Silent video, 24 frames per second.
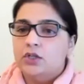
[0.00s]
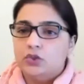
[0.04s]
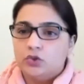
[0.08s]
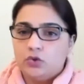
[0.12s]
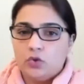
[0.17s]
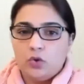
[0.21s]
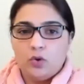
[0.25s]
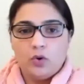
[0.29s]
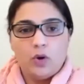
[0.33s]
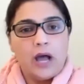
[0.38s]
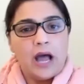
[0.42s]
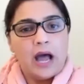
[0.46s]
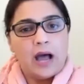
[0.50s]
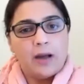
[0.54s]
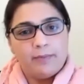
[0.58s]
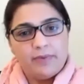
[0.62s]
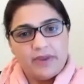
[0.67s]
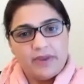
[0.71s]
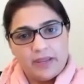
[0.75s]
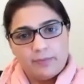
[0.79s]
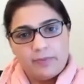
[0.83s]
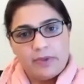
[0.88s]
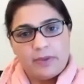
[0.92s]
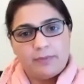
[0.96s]
तो आपने
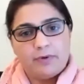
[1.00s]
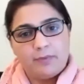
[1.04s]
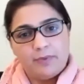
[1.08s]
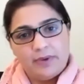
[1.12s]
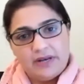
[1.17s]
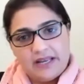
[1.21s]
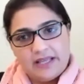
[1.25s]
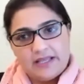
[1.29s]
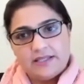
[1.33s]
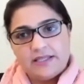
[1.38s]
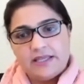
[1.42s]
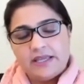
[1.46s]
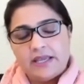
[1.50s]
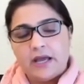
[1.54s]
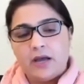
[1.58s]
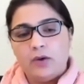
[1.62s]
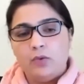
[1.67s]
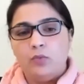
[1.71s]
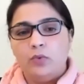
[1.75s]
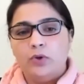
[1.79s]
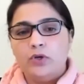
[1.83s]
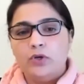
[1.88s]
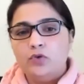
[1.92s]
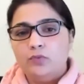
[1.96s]
एक पेपर पे लिख दिया
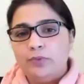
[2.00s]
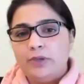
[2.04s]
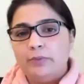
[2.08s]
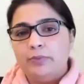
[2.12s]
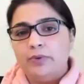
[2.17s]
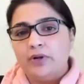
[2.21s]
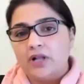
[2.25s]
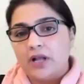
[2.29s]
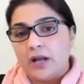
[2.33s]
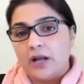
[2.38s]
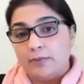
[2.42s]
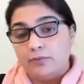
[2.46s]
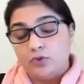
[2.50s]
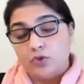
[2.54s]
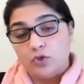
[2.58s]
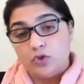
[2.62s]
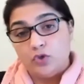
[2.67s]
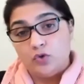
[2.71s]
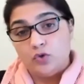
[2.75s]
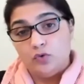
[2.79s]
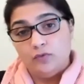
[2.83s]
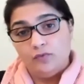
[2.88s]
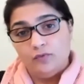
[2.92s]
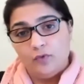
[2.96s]
व्हाट डू पीपल कम टू
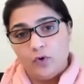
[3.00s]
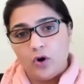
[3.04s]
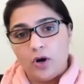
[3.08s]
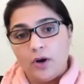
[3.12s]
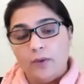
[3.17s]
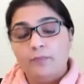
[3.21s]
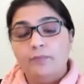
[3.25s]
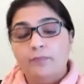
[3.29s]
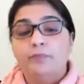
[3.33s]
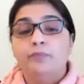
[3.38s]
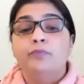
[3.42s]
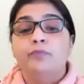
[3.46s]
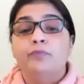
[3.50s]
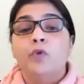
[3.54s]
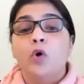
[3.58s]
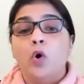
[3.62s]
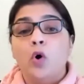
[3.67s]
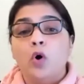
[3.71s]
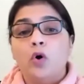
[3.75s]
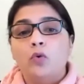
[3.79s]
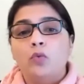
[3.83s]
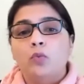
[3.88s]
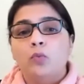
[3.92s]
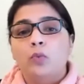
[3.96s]
यू फॉर
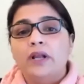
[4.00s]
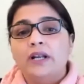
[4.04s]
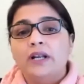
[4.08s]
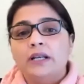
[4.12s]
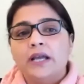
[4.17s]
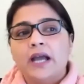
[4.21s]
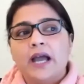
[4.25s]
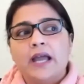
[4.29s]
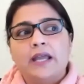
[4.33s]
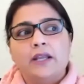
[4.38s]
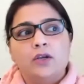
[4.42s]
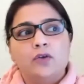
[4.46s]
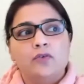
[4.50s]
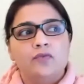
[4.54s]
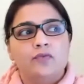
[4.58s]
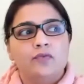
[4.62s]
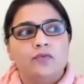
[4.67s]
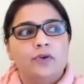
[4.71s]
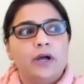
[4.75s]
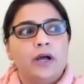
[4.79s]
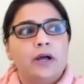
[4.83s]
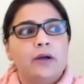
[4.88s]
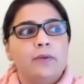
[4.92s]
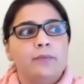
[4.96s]
और व्हाट काइंड ऑफ
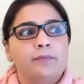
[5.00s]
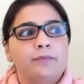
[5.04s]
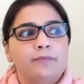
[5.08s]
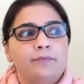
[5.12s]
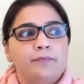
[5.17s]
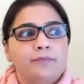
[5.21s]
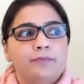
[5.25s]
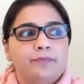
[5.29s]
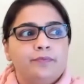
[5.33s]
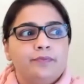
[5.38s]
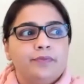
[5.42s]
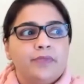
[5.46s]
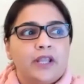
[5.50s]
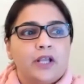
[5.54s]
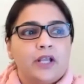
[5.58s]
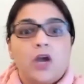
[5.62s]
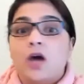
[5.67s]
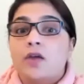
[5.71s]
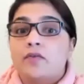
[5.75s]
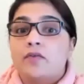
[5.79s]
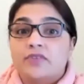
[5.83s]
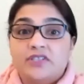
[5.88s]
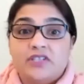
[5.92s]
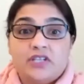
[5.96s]

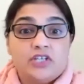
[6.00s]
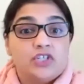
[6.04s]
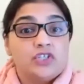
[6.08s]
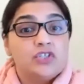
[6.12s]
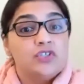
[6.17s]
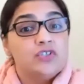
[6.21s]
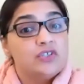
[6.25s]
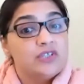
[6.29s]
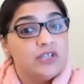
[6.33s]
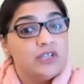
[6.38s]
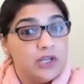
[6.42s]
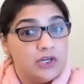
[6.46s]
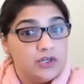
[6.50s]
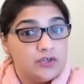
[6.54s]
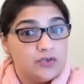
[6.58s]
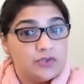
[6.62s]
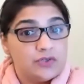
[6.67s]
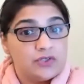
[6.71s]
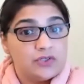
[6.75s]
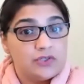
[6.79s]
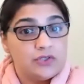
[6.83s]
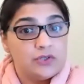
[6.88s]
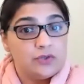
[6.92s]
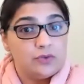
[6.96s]
कॉन्वर्सेशंस
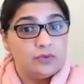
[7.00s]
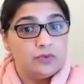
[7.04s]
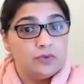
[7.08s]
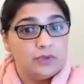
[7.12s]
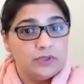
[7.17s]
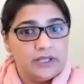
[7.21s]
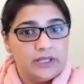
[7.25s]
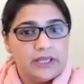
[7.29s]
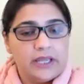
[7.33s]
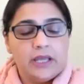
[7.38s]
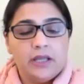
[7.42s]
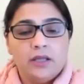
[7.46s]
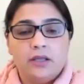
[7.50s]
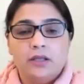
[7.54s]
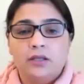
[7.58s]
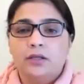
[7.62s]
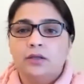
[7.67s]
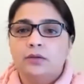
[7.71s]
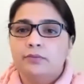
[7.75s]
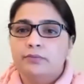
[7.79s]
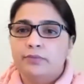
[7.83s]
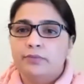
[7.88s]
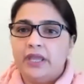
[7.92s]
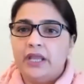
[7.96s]
इंटरेस्ट यू ठीक है
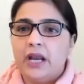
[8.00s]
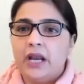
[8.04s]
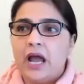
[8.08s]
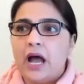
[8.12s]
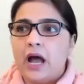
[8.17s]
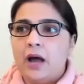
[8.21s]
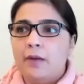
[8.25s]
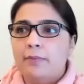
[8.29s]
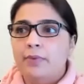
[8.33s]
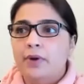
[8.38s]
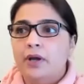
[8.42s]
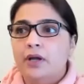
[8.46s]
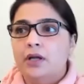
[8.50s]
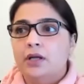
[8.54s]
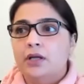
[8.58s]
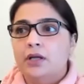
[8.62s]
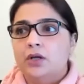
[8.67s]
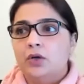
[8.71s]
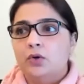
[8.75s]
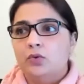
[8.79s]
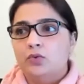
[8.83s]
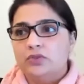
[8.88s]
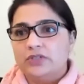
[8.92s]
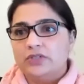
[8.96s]
फिर आप
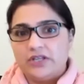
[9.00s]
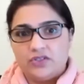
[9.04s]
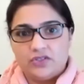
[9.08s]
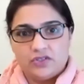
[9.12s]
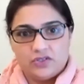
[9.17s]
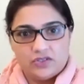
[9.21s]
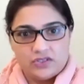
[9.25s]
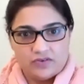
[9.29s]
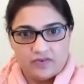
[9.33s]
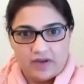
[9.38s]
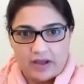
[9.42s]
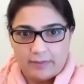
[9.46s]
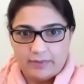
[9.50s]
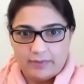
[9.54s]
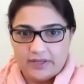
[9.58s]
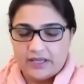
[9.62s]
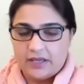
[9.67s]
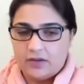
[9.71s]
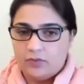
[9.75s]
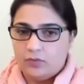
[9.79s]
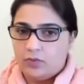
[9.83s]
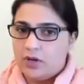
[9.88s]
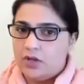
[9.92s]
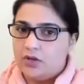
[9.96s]
उसके जवाब
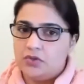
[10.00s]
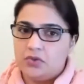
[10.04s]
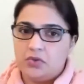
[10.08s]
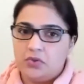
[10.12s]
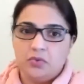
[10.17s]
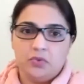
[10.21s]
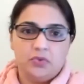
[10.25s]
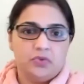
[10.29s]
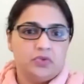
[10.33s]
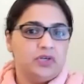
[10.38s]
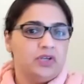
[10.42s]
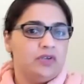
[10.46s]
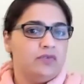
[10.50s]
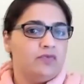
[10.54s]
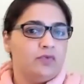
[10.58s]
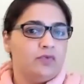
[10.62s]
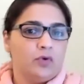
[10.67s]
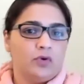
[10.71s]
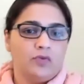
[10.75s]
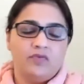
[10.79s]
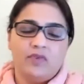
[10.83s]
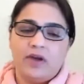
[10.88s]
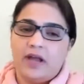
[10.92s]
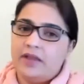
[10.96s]
लिखें वन टू थ्री
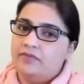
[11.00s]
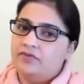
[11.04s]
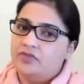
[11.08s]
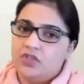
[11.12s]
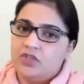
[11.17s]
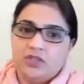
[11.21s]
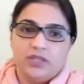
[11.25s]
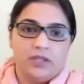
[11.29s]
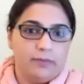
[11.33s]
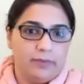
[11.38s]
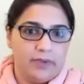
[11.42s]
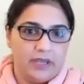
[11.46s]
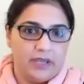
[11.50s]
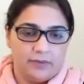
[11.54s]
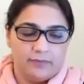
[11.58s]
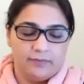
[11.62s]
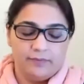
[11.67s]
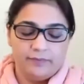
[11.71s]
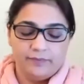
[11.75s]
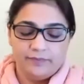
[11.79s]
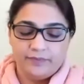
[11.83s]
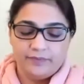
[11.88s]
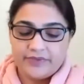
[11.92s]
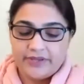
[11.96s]
फोर फाइव जितने भी हैं
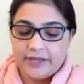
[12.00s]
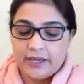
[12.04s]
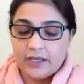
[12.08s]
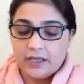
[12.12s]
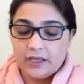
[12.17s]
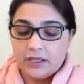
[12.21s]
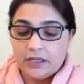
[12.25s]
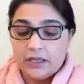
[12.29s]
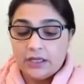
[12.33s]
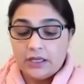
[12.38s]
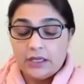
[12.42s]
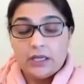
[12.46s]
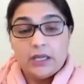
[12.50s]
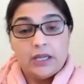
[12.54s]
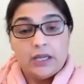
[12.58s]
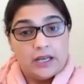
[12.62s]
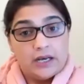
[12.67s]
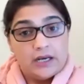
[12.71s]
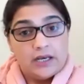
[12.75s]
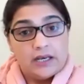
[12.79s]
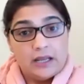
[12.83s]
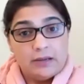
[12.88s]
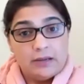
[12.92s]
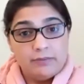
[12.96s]
ठीक है
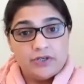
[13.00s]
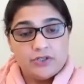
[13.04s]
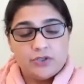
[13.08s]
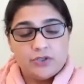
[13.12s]
नंबर